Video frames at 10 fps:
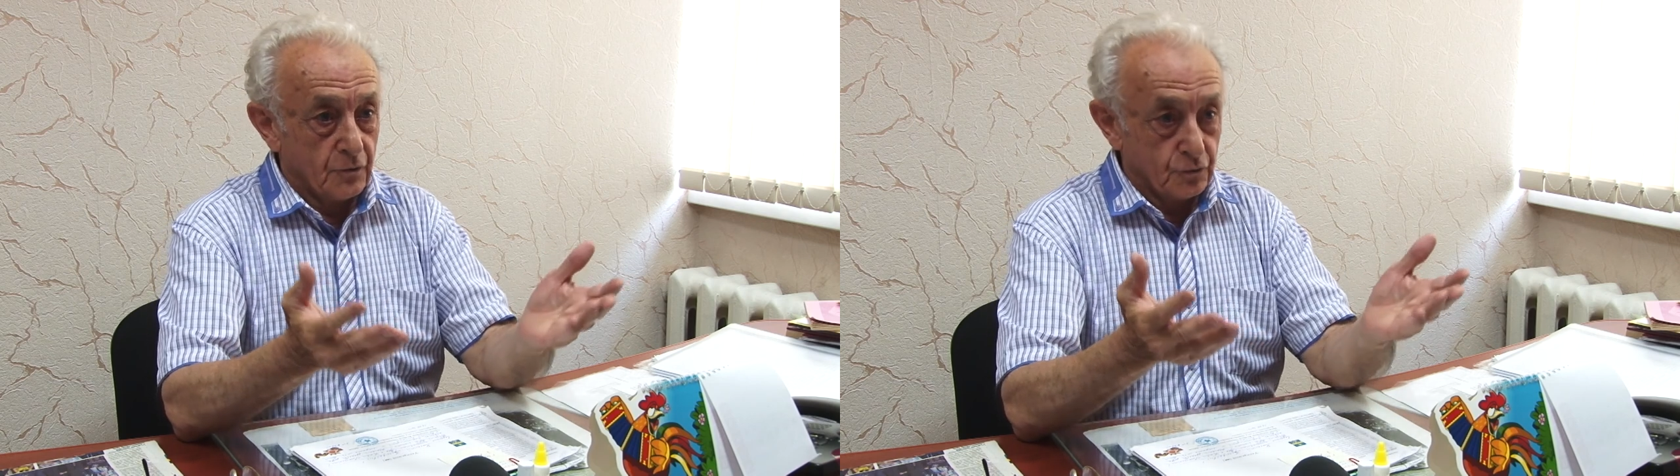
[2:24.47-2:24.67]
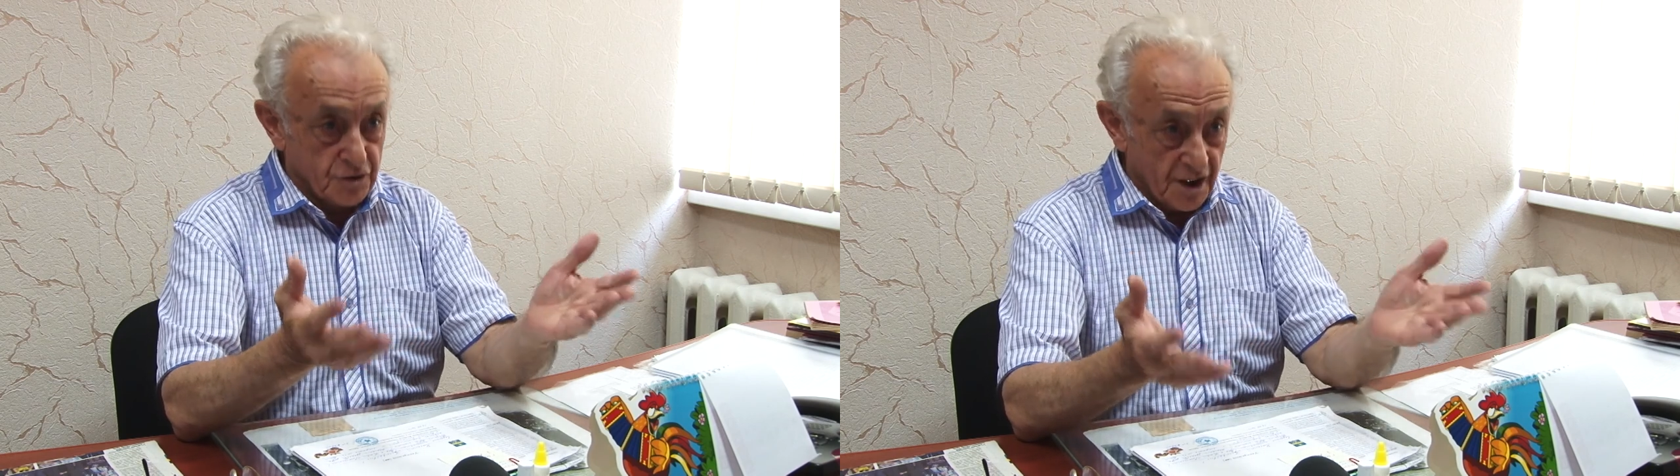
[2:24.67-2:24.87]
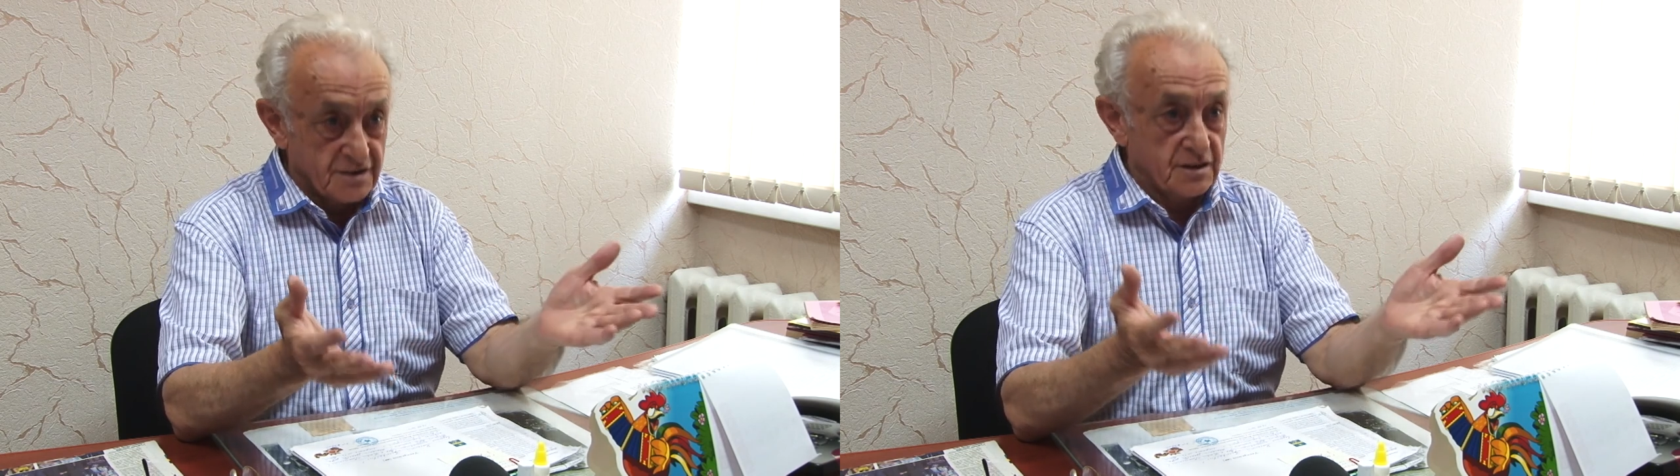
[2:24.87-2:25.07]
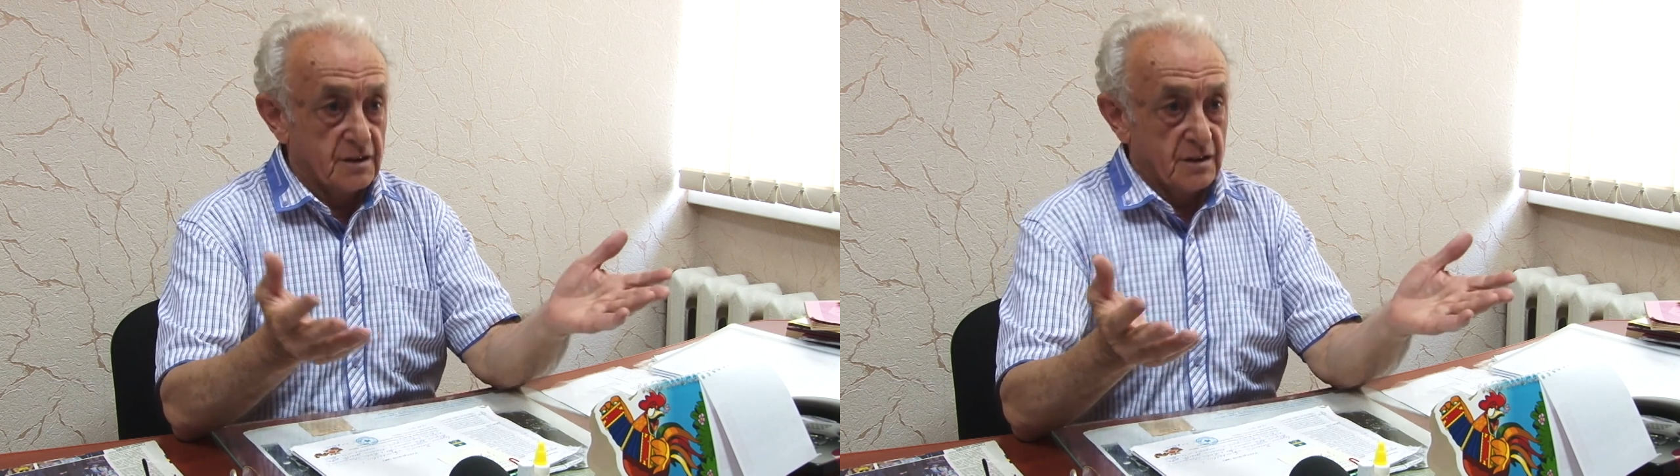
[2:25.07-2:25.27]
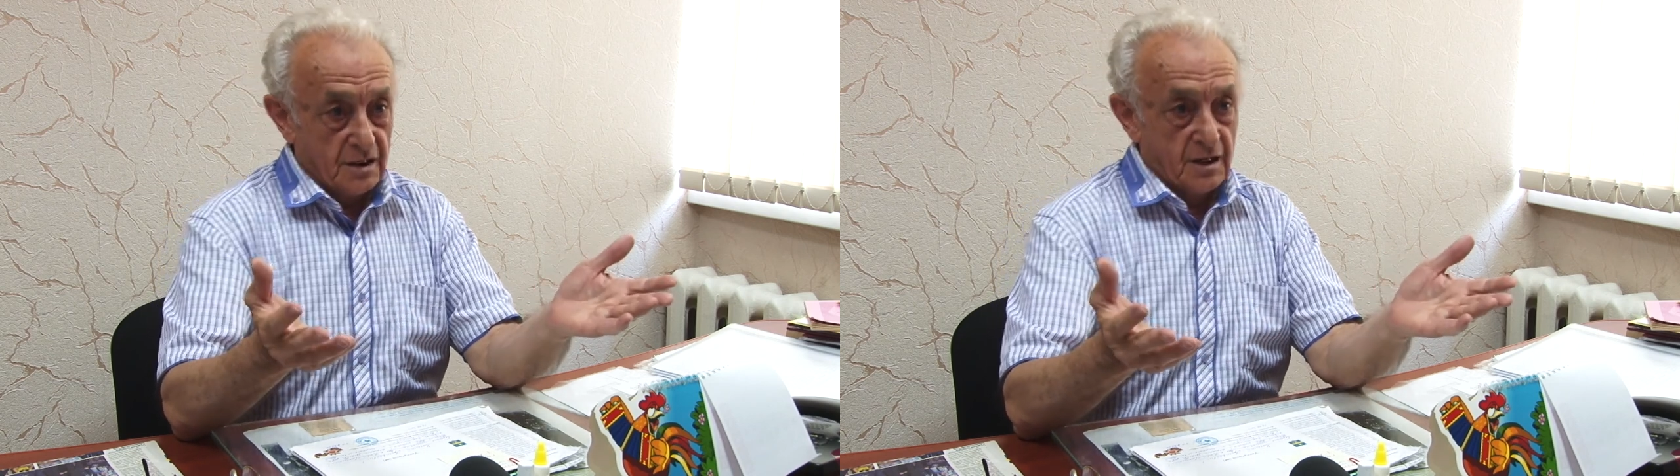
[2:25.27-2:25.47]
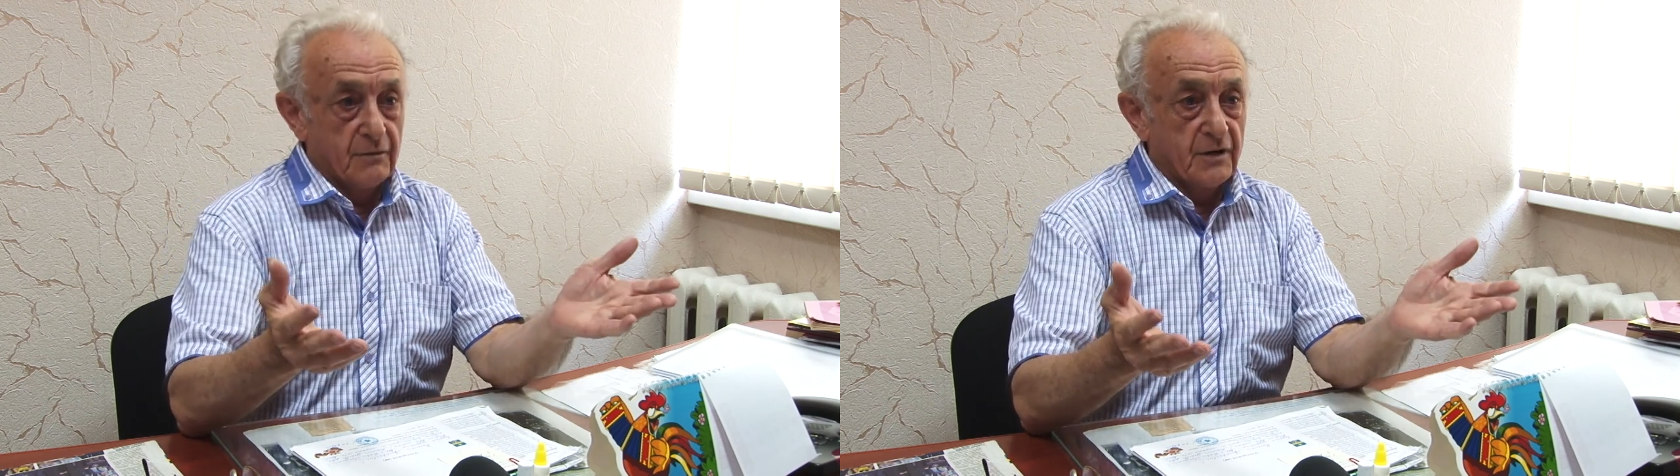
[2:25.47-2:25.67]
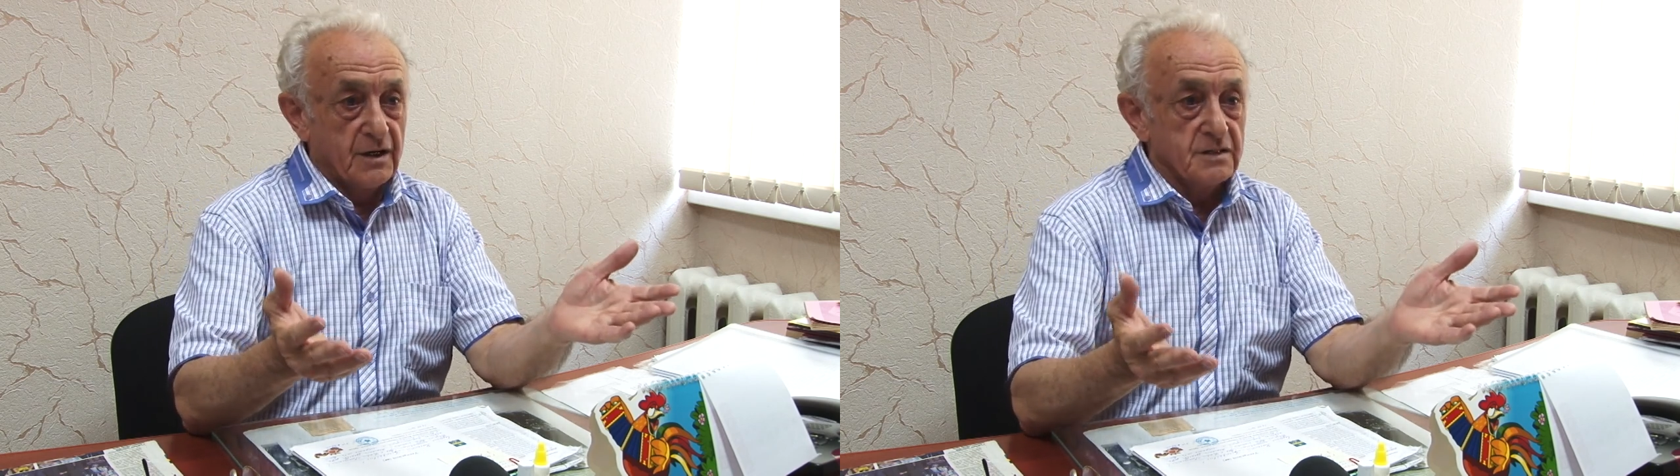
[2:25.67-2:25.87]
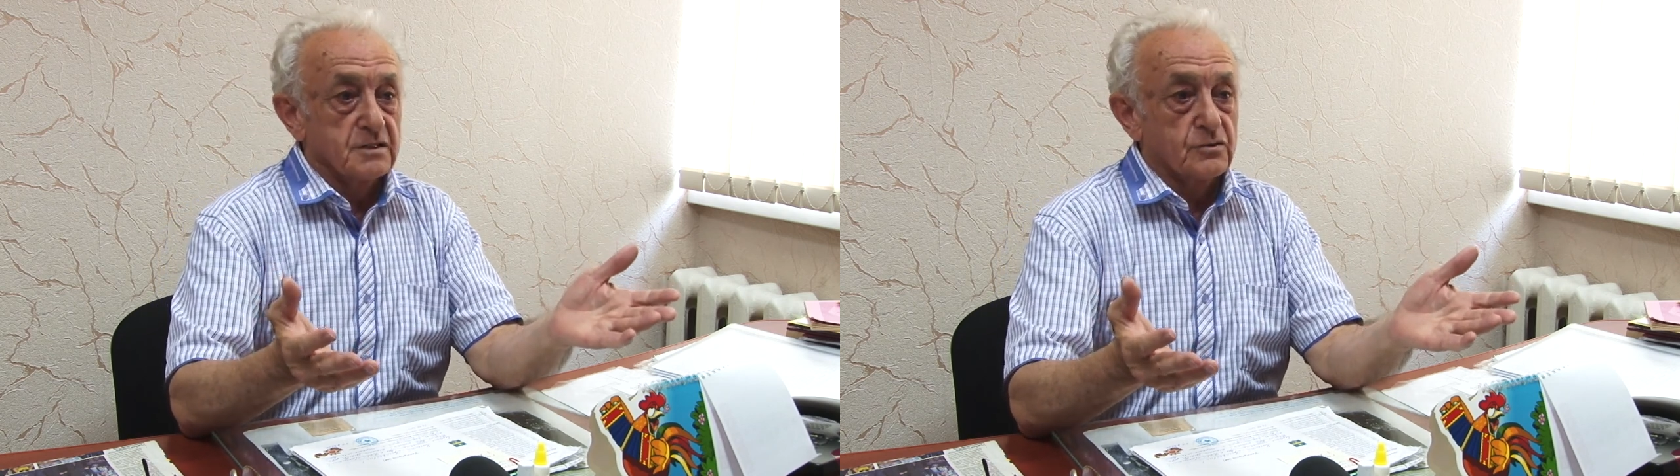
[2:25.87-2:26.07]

участники, как говорятся,